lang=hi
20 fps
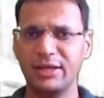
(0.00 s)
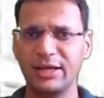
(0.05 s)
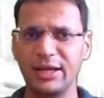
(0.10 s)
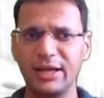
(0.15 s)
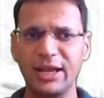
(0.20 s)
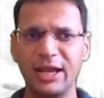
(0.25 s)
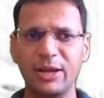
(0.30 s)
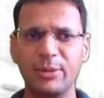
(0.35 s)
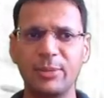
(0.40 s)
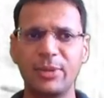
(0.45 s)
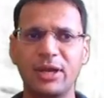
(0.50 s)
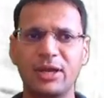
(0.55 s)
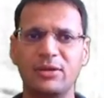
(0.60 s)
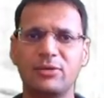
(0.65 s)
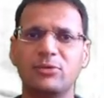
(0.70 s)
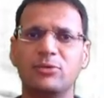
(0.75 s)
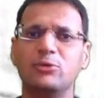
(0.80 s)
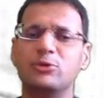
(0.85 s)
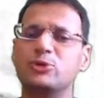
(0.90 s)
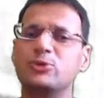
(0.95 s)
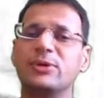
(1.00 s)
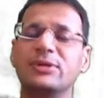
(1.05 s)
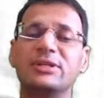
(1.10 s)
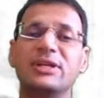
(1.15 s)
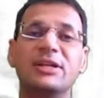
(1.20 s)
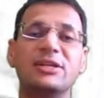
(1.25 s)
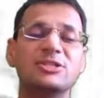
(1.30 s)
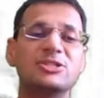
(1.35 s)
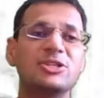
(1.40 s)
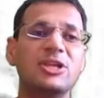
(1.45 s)
इंग्लैंड में उस वक्त
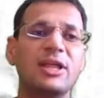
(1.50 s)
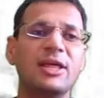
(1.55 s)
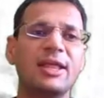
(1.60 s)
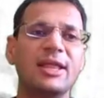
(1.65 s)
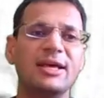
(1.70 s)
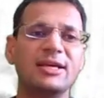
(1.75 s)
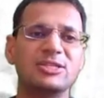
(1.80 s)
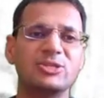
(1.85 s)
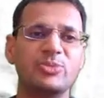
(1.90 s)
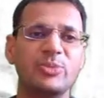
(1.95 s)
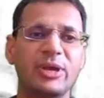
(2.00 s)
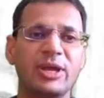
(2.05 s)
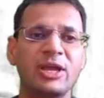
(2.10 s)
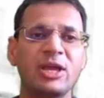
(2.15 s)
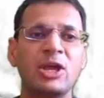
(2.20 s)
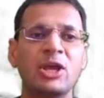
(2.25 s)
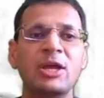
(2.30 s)
इंडस्ट्रियल एरियाज में